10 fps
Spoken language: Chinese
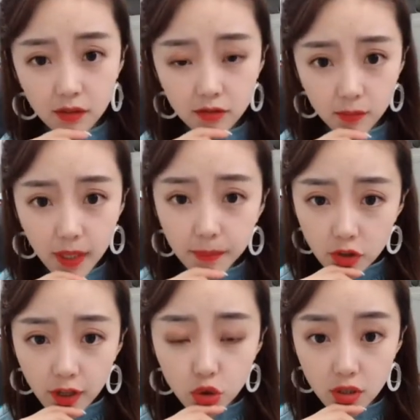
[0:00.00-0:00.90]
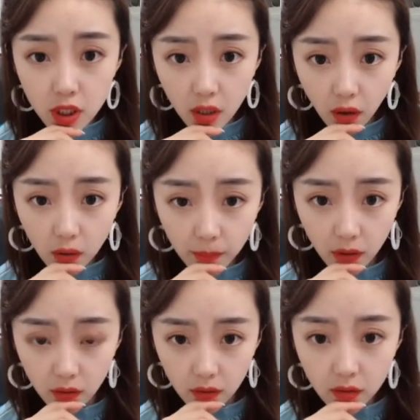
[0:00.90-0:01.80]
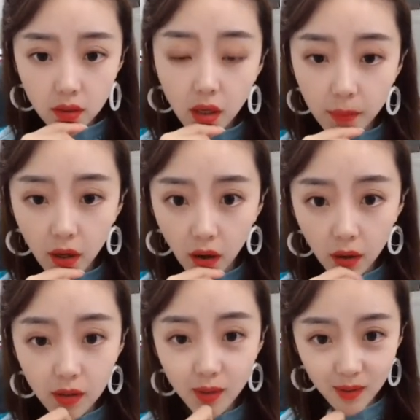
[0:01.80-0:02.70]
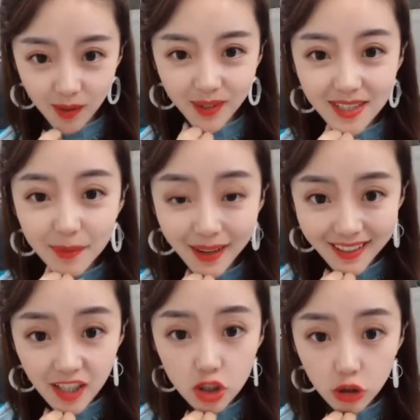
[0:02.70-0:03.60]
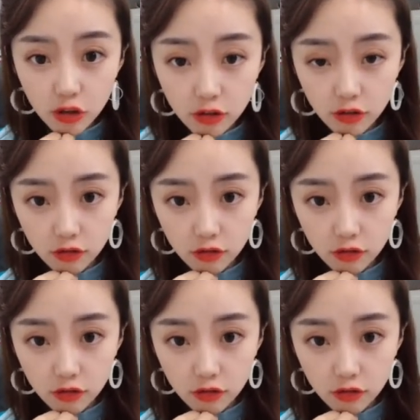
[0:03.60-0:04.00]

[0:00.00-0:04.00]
你没吃饭就吃药了吗？要不要我去给你买点粥？